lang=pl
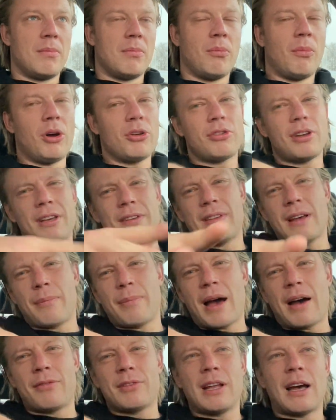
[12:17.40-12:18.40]
Może i
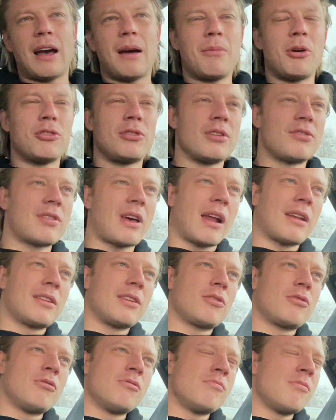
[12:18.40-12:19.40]
zabawna, może
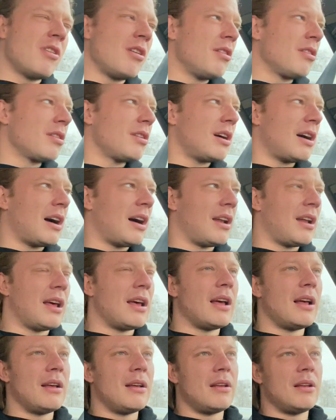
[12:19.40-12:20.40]
czarny humor,
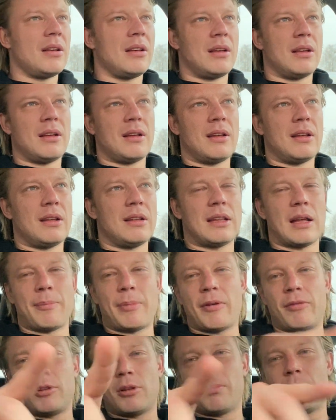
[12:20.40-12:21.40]
ale yy, na
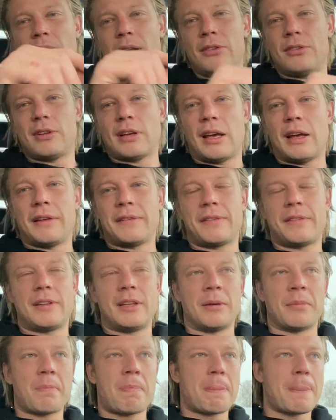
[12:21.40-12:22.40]
pewno będzie z
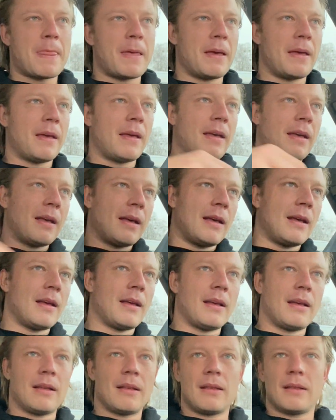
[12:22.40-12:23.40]
tym,
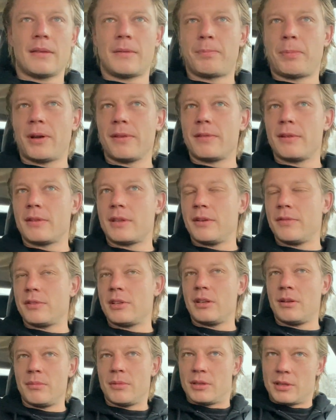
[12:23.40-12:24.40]
yy, z
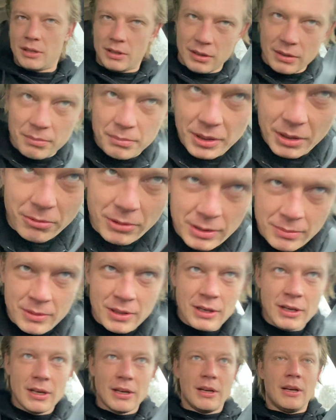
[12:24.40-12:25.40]
pozytywnym i miłym
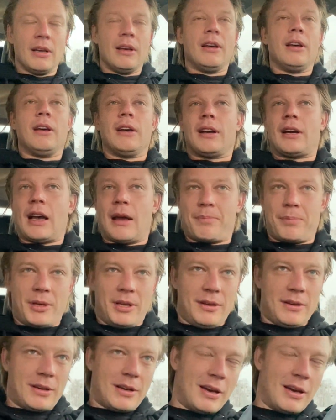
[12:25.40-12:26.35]
happy,